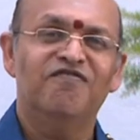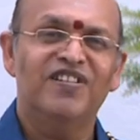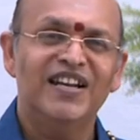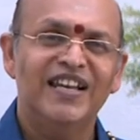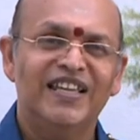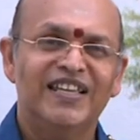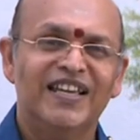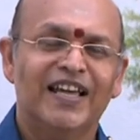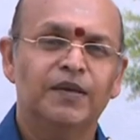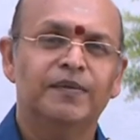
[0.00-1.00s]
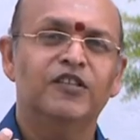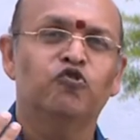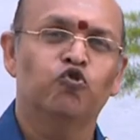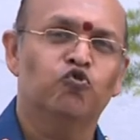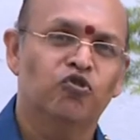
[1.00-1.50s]
வள்ளிக்கு அதிபதி
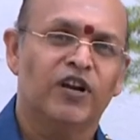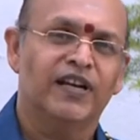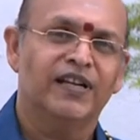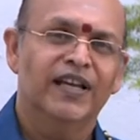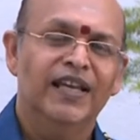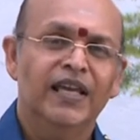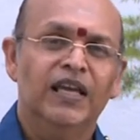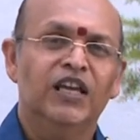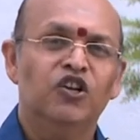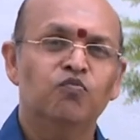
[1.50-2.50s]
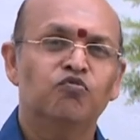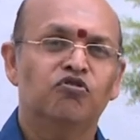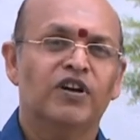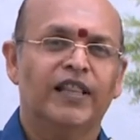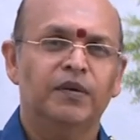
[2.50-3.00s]
சுக்குரன்
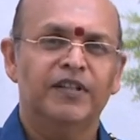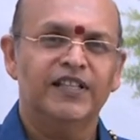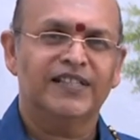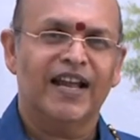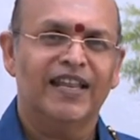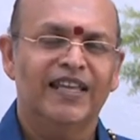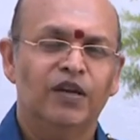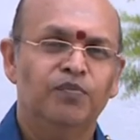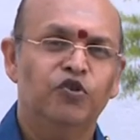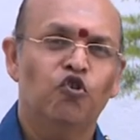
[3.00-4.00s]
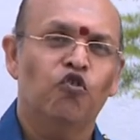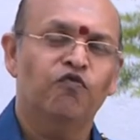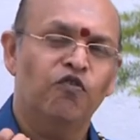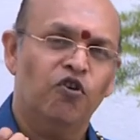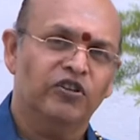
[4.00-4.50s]
இரும்புக்கு அதிபதி சனி இப்படி
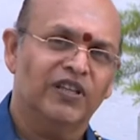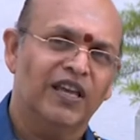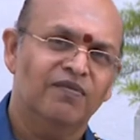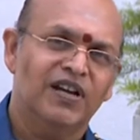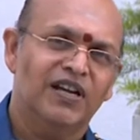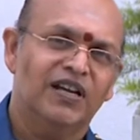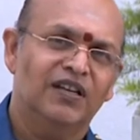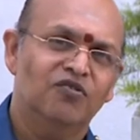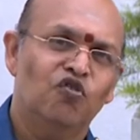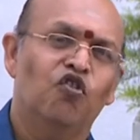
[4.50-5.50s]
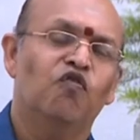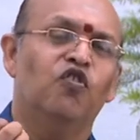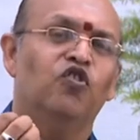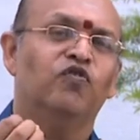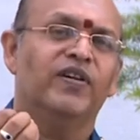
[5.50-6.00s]
ஒவ்வொரு தெய்வங்களுக்கும்
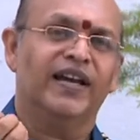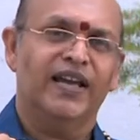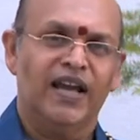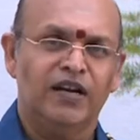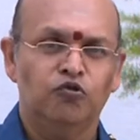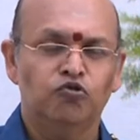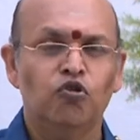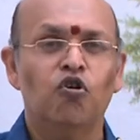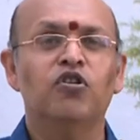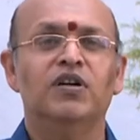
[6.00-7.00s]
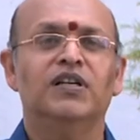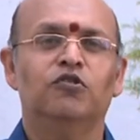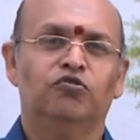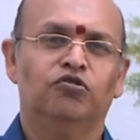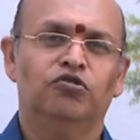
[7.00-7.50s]
ஒவ்வொரு வகையான
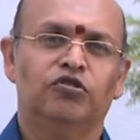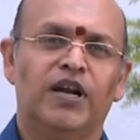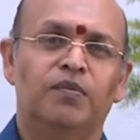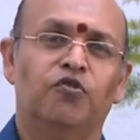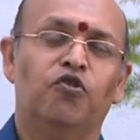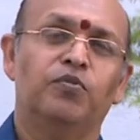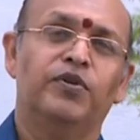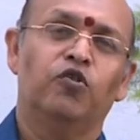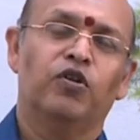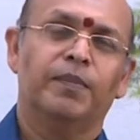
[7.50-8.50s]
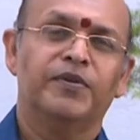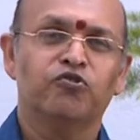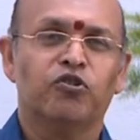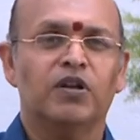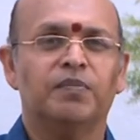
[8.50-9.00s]
உலோகங்கள் உண்டு நான் போகிற முறை ஒரு
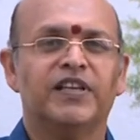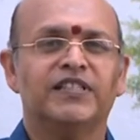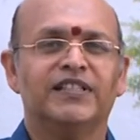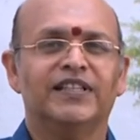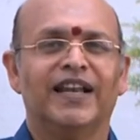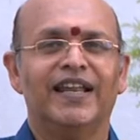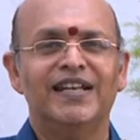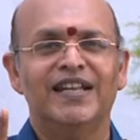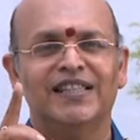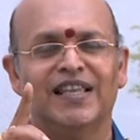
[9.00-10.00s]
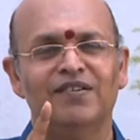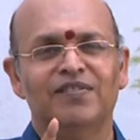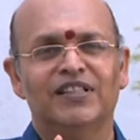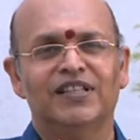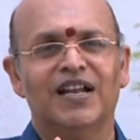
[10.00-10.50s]
எபிசோடில் பேசியிருந்தேன் என்ன
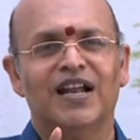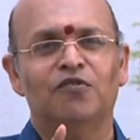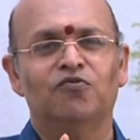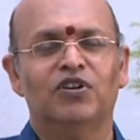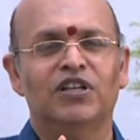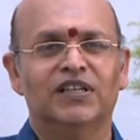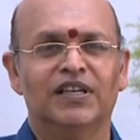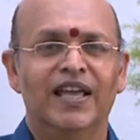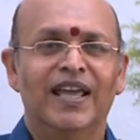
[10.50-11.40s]
தெய்வத்தினால் உங்களுக்கு